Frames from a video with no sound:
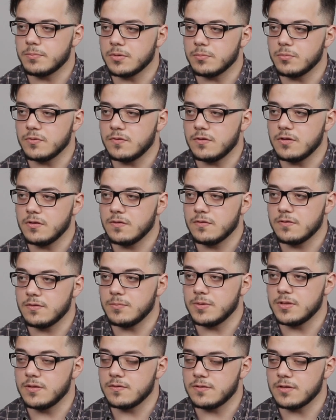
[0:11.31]
подпустить к
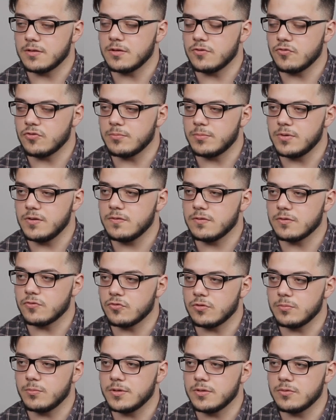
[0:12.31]
себе достаточно близко,
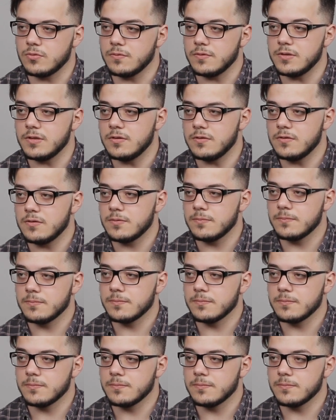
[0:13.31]
чтобы это увидеть.